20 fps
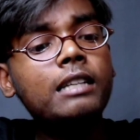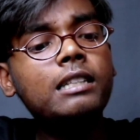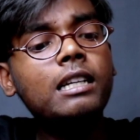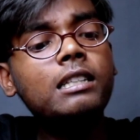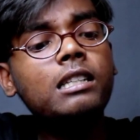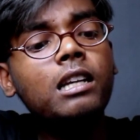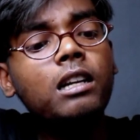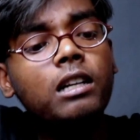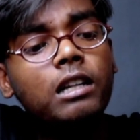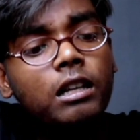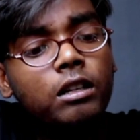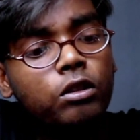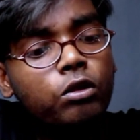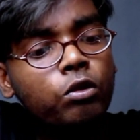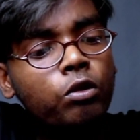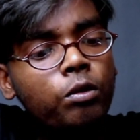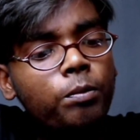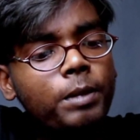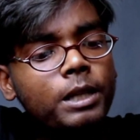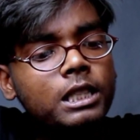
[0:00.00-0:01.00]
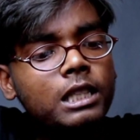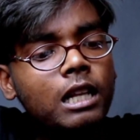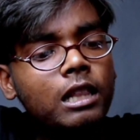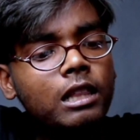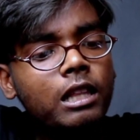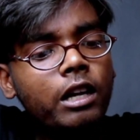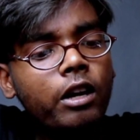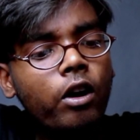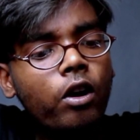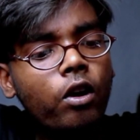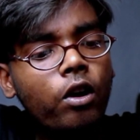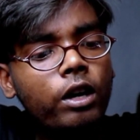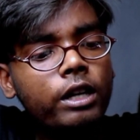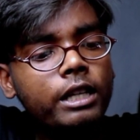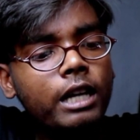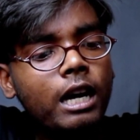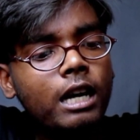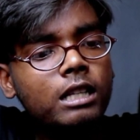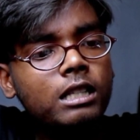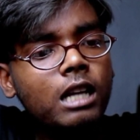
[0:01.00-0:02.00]
एच एस एल टूल पे चलते हैं
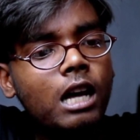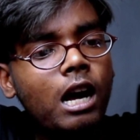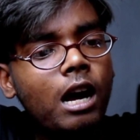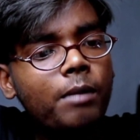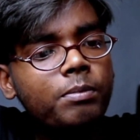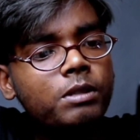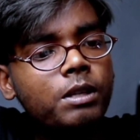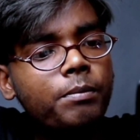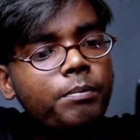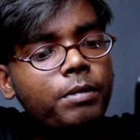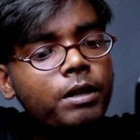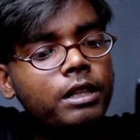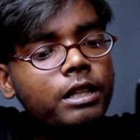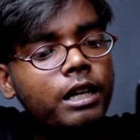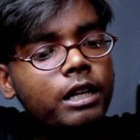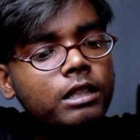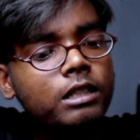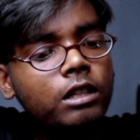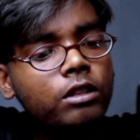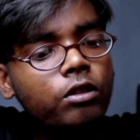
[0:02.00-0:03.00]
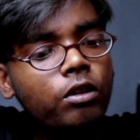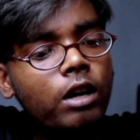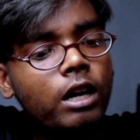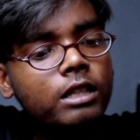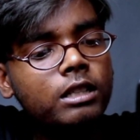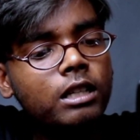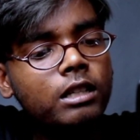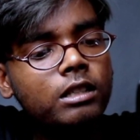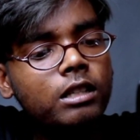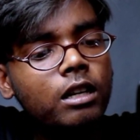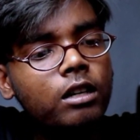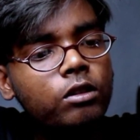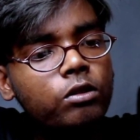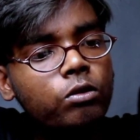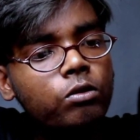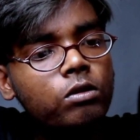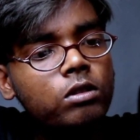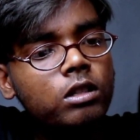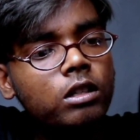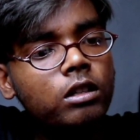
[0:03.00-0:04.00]
और यहाँ से आप सिंपली देख सकते हो एच एस
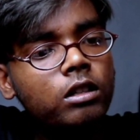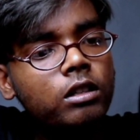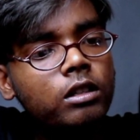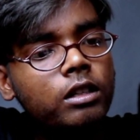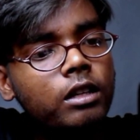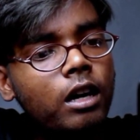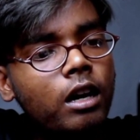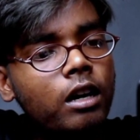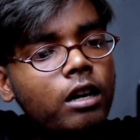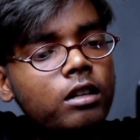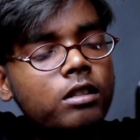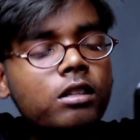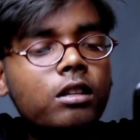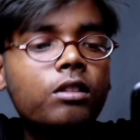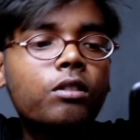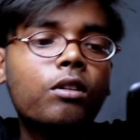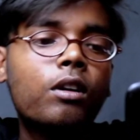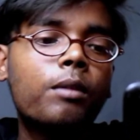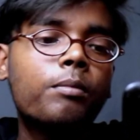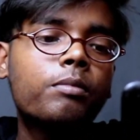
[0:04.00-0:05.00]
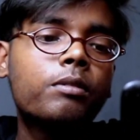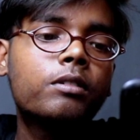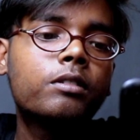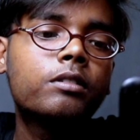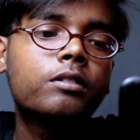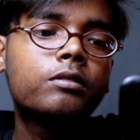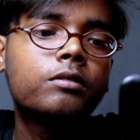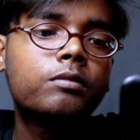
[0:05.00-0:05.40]
एल टूल से क्या कर सकते हो आप